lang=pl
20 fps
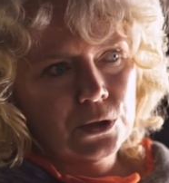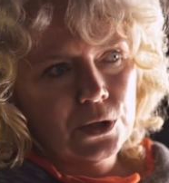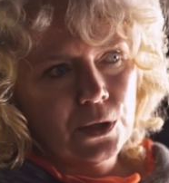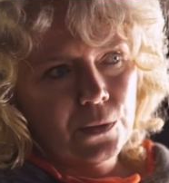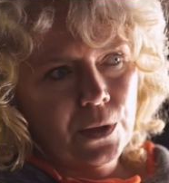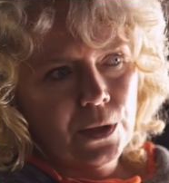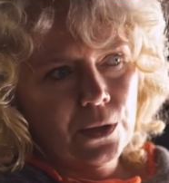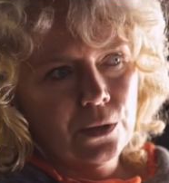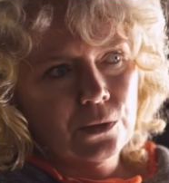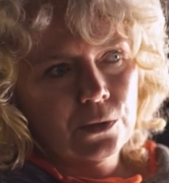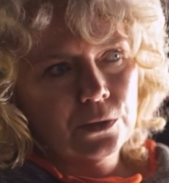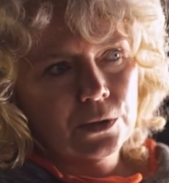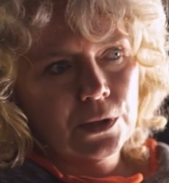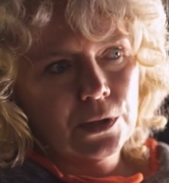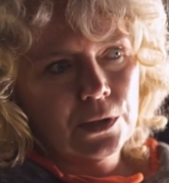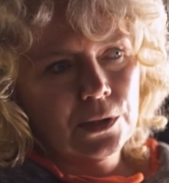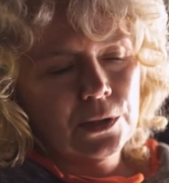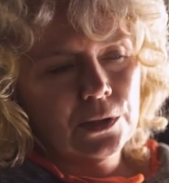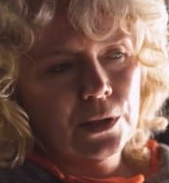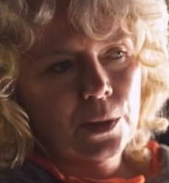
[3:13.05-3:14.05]
Działają
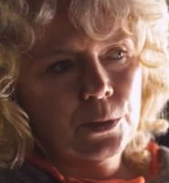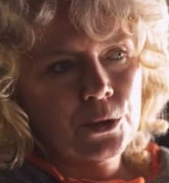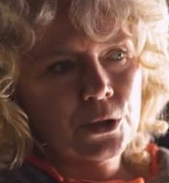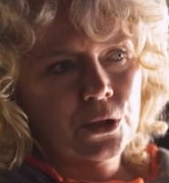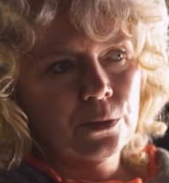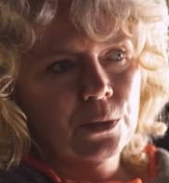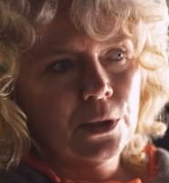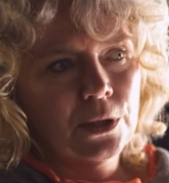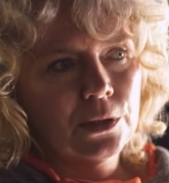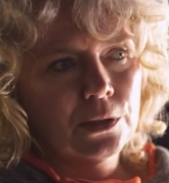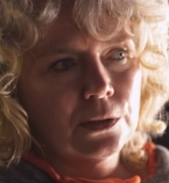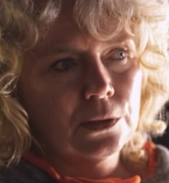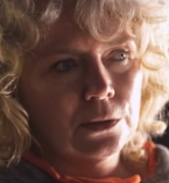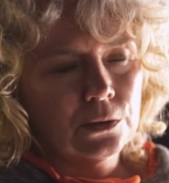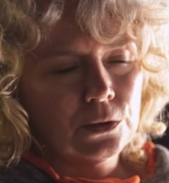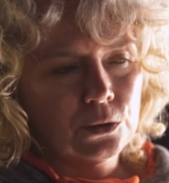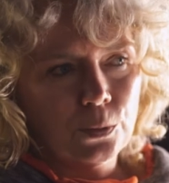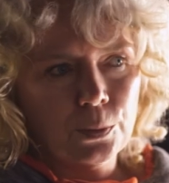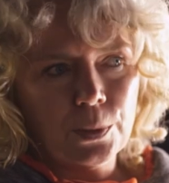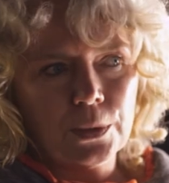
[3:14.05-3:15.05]
one na poziomie
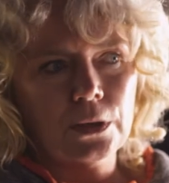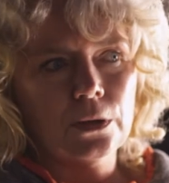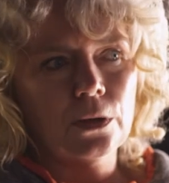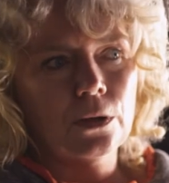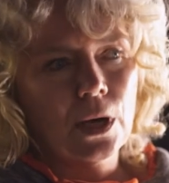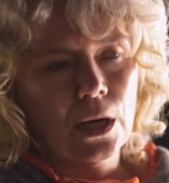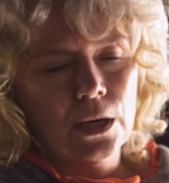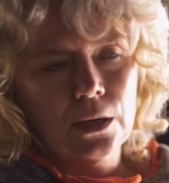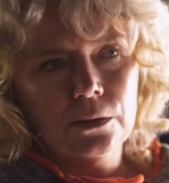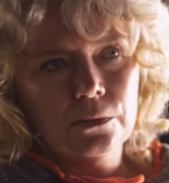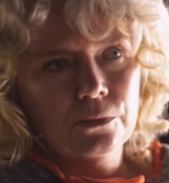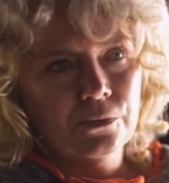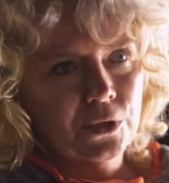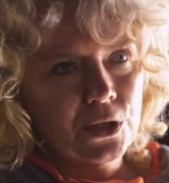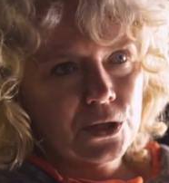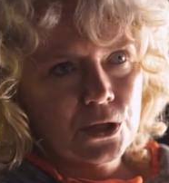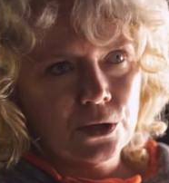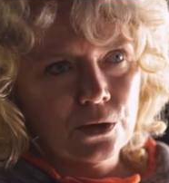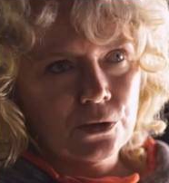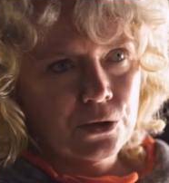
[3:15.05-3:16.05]
superlokalnym,
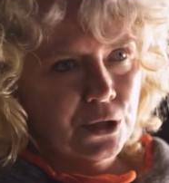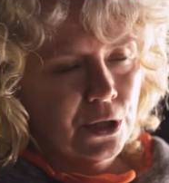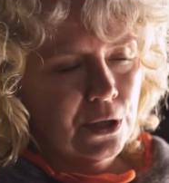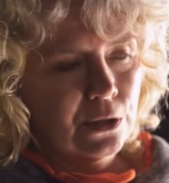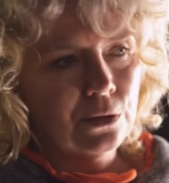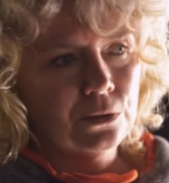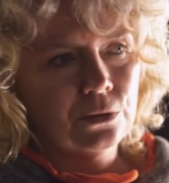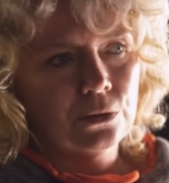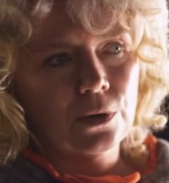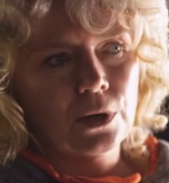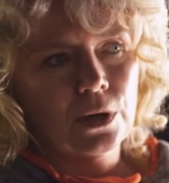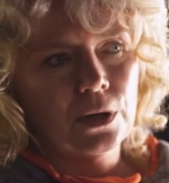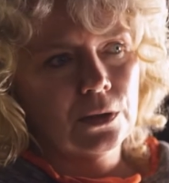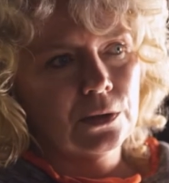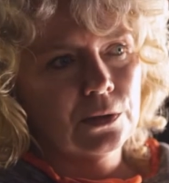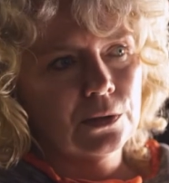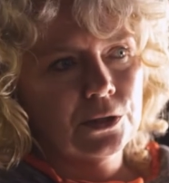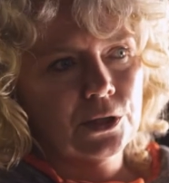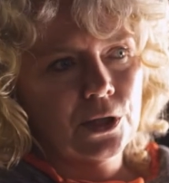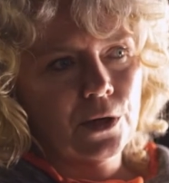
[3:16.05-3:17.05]
wręcz na osiedlu,
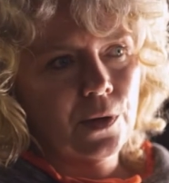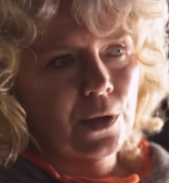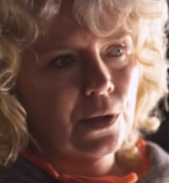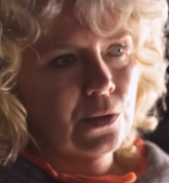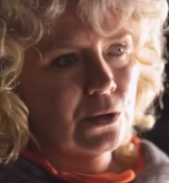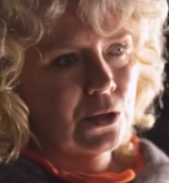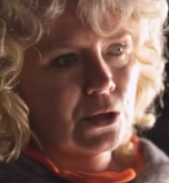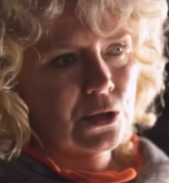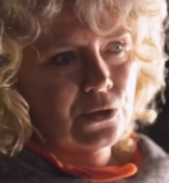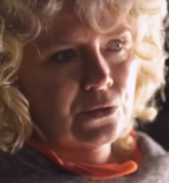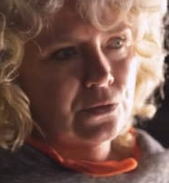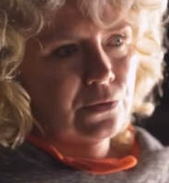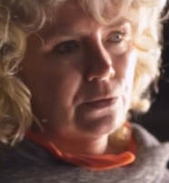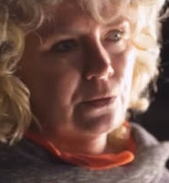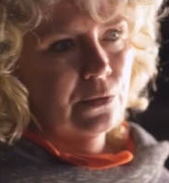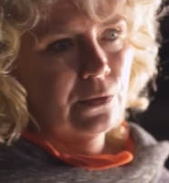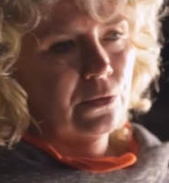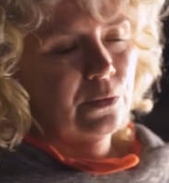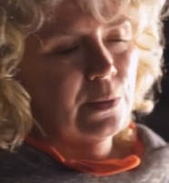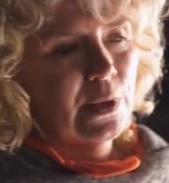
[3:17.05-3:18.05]
ale działają też
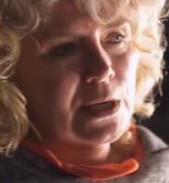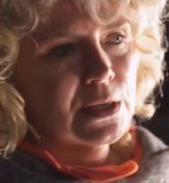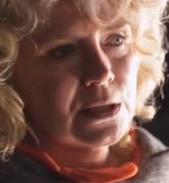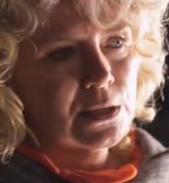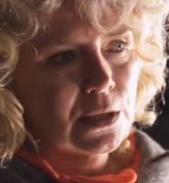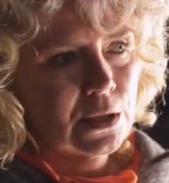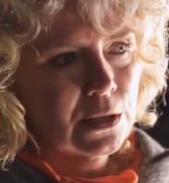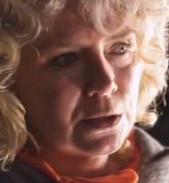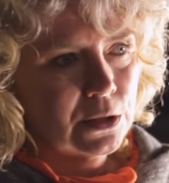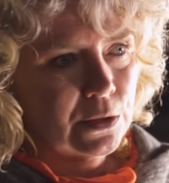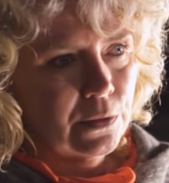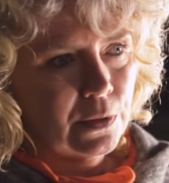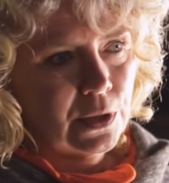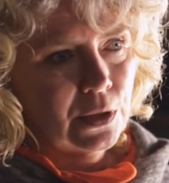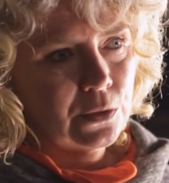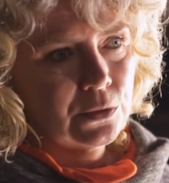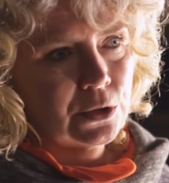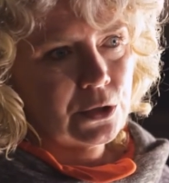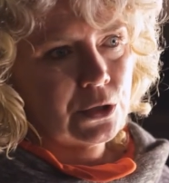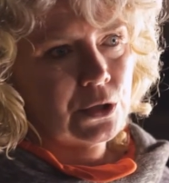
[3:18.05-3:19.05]
w miastach,
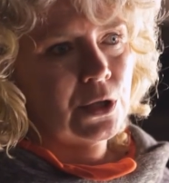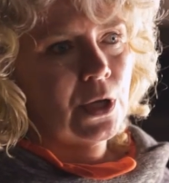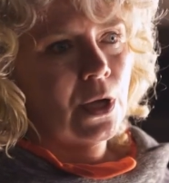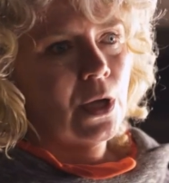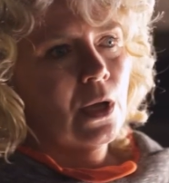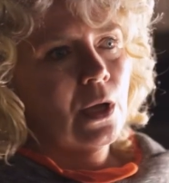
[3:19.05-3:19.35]
działają też